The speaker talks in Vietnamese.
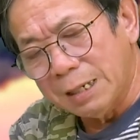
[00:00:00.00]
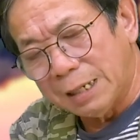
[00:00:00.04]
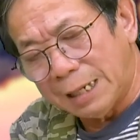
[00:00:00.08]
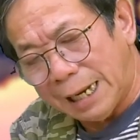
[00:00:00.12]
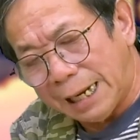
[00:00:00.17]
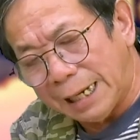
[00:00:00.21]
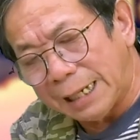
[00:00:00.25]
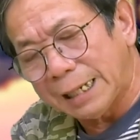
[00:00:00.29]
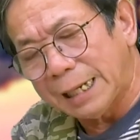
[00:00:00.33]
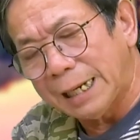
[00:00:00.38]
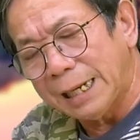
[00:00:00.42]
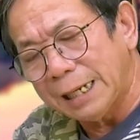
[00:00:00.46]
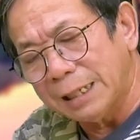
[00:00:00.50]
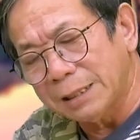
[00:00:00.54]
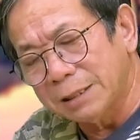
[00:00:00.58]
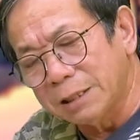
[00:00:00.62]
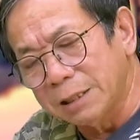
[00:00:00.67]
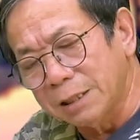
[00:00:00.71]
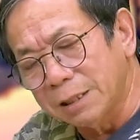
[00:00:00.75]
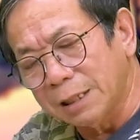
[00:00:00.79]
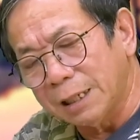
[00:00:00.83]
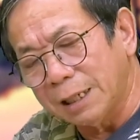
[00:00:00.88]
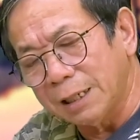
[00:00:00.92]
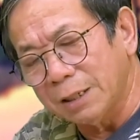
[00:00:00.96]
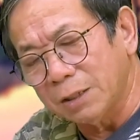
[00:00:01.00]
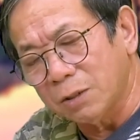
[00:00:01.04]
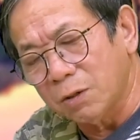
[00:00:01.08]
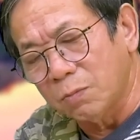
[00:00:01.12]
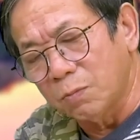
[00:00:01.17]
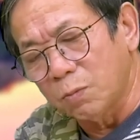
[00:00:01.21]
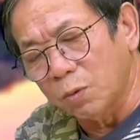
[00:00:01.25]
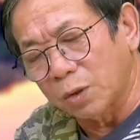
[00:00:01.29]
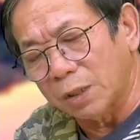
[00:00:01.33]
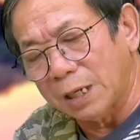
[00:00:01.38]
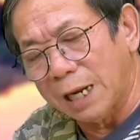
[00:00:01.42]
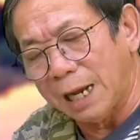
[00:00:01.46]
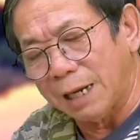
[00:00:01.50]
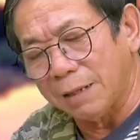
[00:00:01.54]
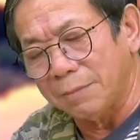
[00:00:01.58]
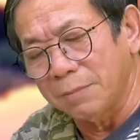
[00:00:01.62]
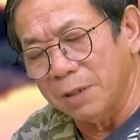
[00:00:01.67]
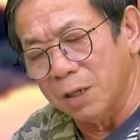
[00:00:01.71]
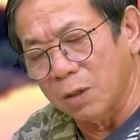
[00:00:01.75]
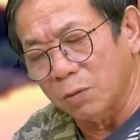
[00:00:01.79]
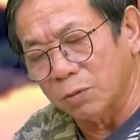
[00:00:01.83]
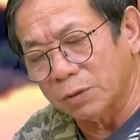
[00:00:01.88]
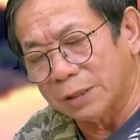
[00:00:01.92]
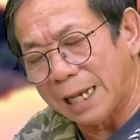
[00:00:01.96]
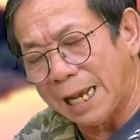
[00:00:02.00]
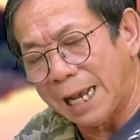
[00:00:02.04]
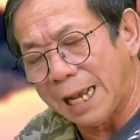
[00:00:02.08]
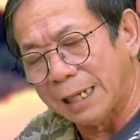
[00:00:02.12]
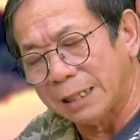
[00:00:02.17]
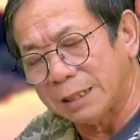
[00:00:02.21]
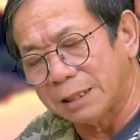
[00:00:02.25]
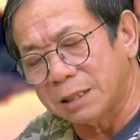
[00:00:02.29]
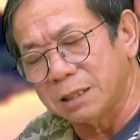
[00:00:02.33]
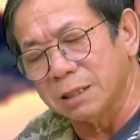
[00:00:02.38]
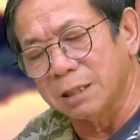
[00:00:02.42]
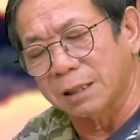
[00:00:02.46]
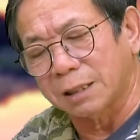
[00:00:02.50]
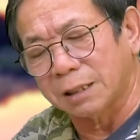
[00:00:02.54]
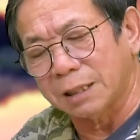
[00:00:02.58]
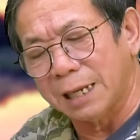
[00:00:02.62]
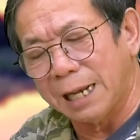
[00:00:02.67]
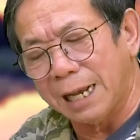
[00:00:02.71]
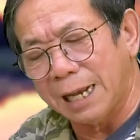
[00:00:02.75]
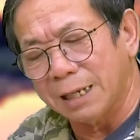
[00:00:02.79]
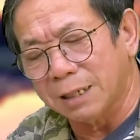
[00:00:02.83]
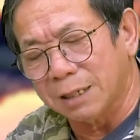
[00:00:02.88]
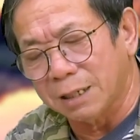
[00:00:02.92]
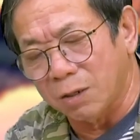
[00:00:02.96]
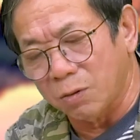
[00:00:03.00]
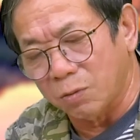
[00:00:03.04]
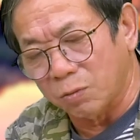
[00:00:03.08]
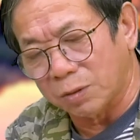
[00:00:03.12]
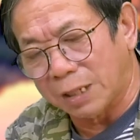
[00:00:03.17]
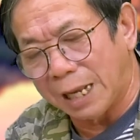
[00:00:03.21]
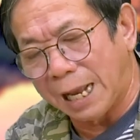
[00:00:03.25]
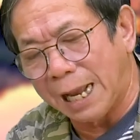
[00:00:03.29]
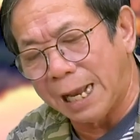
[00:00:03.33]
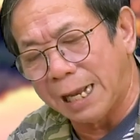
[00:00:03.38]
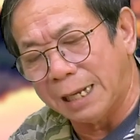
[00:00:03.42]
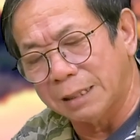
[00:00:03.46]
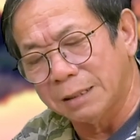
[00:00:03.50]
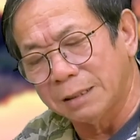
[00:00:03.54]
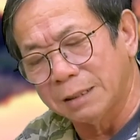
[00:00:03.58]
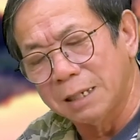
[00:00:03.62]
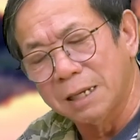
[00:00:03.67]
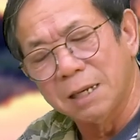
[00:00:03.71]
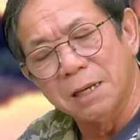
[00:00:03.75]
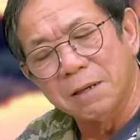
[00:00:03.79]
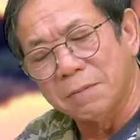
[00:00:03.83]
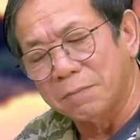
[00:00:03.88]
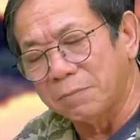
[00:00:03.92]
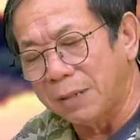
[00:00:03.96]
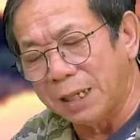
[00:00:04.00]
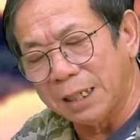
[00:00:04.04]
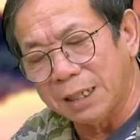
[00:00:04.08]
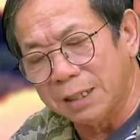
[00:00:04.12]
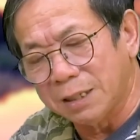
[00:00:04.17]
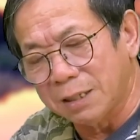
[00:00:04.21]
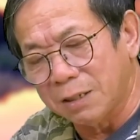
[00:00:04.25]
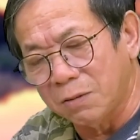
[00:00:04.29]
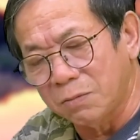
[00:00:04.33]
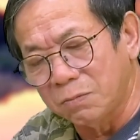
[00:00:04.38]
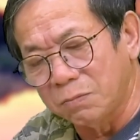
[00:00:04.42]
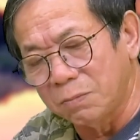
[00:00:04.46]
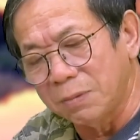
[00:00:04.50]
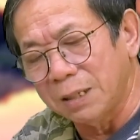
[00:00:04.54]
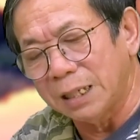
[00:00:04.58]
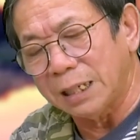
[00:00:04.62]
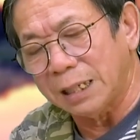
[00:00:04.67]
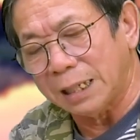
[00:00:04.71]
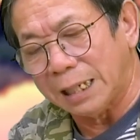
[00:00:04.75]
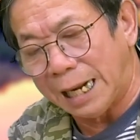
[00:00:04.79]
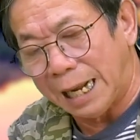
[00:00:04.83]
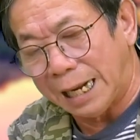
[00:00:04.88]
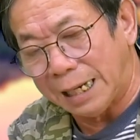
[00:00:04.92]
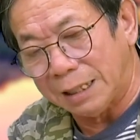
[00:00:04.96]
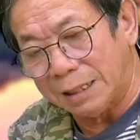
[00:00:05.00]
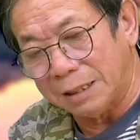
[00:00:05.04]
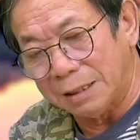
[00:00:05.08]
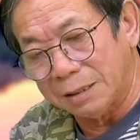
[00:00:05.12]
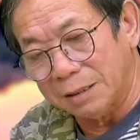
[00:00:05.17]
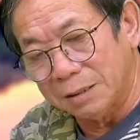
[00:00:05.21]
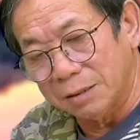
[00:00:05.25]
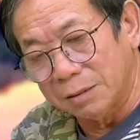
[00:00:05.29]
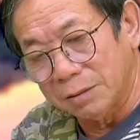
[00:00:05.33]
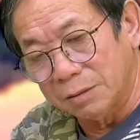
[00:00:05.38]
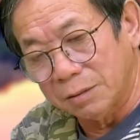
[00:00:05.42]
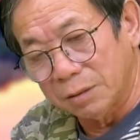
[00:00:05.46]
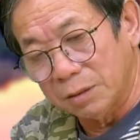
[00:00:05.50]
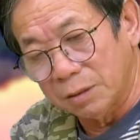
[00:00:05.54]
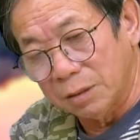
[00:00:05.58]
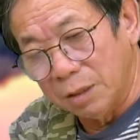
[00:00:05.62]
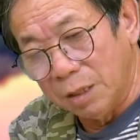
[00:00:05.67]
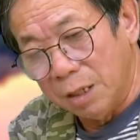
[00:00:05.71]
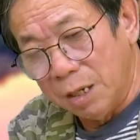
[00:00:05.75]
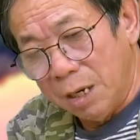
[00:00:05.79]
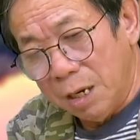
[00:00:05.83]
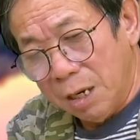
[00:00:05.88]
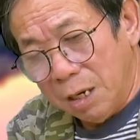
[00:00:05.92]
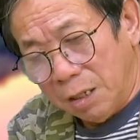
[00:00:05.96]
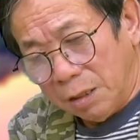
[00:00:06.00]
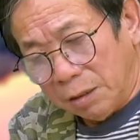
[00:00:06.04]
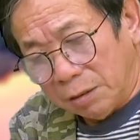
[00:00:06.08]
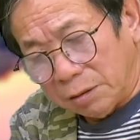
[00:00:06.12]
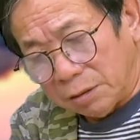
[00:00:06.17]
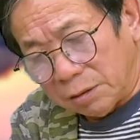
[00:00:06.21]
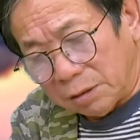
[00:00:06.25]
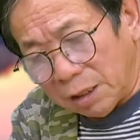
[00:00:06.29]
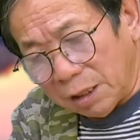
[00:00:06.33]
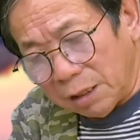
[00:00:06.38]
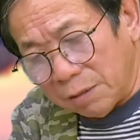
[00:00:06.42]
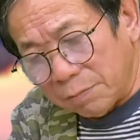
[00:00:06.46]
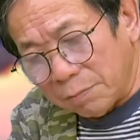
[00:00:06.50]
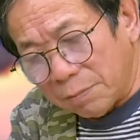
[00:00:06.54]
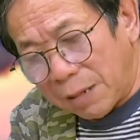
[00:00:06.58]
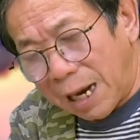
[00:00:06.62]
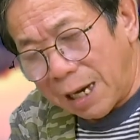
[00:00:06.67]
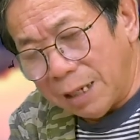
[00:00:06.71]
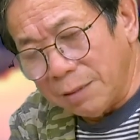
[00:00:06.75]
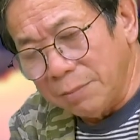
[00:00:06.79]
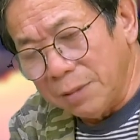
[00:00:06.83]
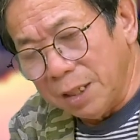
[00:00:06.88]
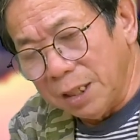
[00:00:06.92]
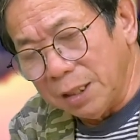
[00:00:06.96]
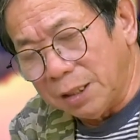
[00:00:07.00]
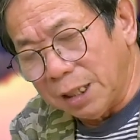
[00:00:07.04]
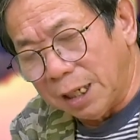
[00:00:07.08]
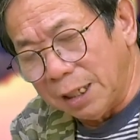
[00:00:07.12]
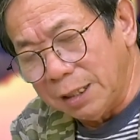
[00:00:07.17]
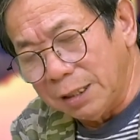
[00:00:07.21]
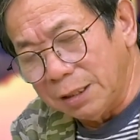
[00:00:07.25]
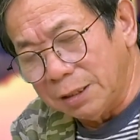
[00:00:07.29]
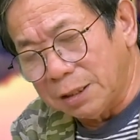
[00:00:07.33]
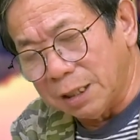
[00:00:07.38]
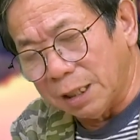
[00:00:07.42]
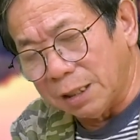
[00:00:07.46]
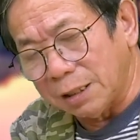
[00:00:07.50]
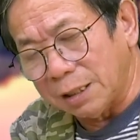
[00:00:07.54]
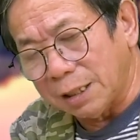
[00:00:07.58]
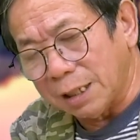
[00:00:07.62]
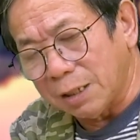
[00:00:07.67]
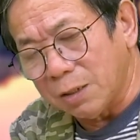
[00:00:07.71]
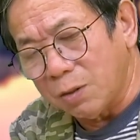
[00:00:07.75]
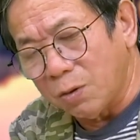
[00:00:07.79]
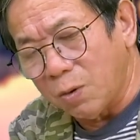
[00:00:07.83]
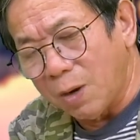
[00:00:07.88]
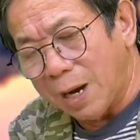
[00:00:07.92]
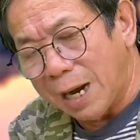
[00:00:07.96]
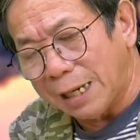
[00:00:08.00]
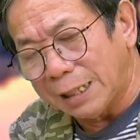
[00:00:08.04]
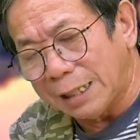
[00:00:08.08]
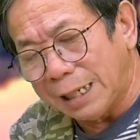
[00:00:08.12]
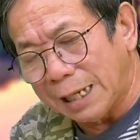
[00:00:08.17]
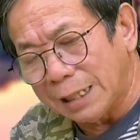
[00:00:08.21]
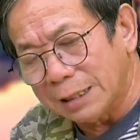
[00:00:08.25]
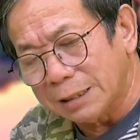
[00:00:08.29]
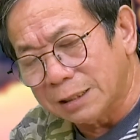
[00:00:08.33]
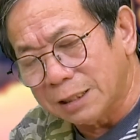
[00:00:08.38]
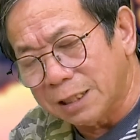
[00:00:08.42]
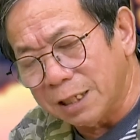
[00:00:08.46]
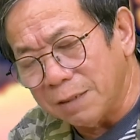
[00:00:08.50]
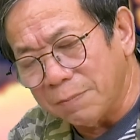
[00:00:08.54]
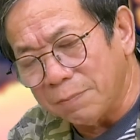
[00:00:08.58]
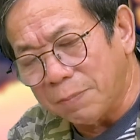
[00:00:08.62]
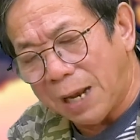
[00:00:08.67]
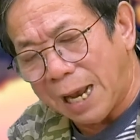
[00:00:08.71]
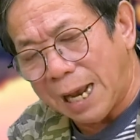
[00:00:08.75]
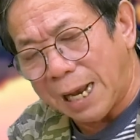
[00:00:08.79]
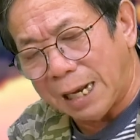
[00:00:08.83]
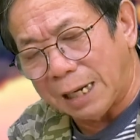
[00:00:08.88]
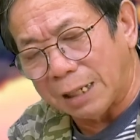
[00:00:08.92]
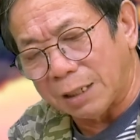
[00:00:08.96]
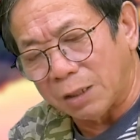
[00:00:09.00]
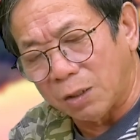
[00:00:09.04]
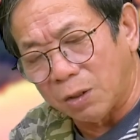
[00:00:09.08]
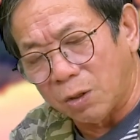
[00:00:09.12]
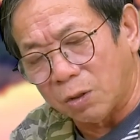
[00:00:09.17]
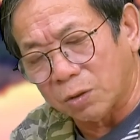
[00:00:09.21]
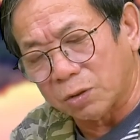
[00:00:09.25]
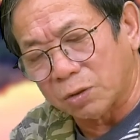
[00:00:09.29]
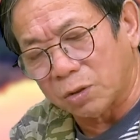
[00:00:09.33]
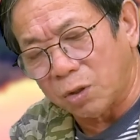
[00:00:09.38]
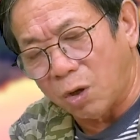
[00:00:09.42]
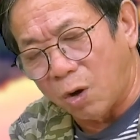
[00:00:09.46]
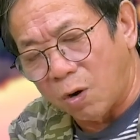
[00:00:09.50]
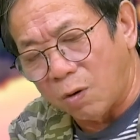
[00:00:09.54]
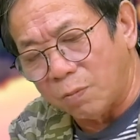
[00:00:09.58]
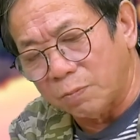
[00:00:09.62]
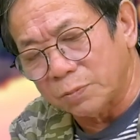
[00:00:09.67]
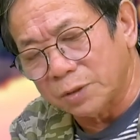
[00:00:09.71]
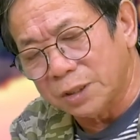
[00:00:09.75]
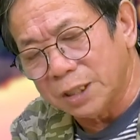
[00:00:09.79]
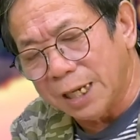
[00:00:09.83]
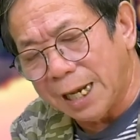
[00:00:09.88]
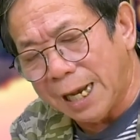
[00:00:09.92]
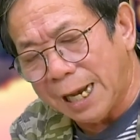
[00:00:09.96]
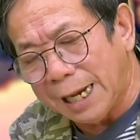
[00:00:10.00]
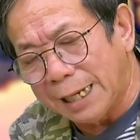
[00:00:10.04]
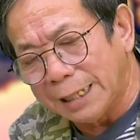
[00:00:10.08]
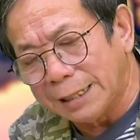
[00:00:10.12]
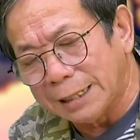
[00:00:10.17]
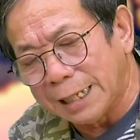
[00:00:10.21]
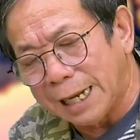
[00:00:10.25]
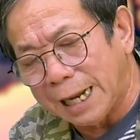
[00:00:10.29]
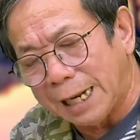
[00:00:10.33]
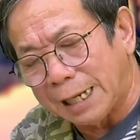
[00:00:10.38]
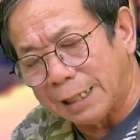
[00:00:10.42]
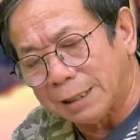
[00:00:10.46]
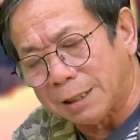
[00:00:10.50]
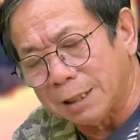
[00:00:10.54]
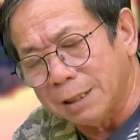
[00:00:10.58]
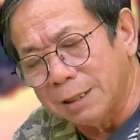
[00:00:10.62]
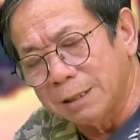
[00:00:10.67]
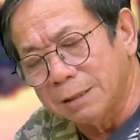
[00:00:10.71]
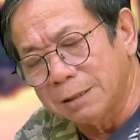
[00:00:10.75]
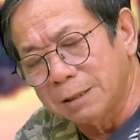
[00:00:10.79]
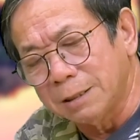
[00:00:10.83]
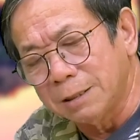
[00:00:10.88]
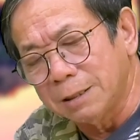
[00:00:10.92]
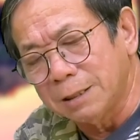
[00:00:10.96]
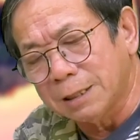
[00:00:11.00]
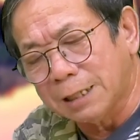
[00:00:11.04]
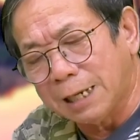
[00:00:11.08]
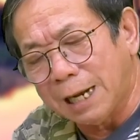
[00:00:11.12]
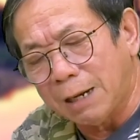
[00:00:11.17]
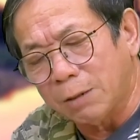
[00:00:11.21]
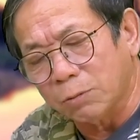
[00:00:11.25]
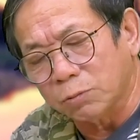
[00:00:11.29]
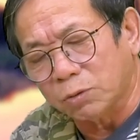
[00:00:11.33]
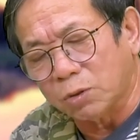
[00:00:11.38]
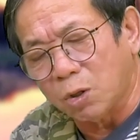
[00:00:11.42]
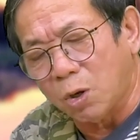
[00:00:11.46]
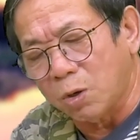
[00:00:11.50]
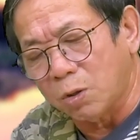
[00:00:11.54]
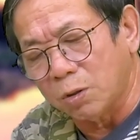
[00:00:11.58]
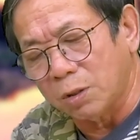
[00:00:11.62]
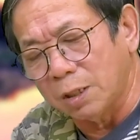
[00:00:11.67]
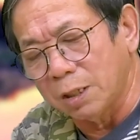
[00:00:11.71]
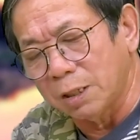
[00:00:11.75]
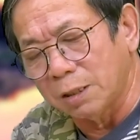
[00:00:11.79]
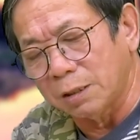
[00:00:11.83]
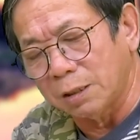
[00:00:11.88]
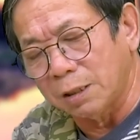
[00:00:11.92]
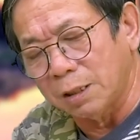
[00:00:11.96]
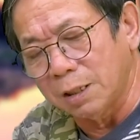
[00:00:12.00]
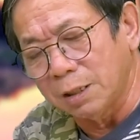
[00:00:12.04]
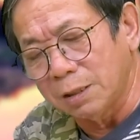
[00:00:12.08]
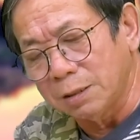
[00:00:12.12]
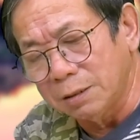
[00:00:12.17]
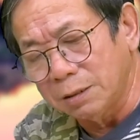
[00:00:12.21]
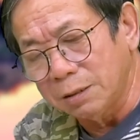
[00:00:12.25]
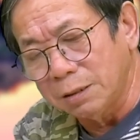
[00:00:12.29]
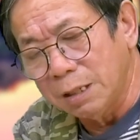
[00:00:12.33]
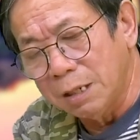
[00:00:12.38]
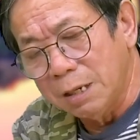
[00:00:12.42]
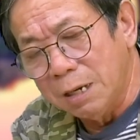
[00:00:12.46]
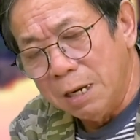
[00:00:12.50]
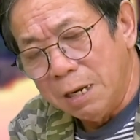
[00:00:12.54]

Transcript: lại nghe trưa nay có một đại biểu già trượt ngã cầu thang, may không bị nặng. Tìm mãi mới thấy Trần Đăng Khoa đang xếp hàng lọt thỏm giữa hai nhà thơ nữ cao to lừng lững.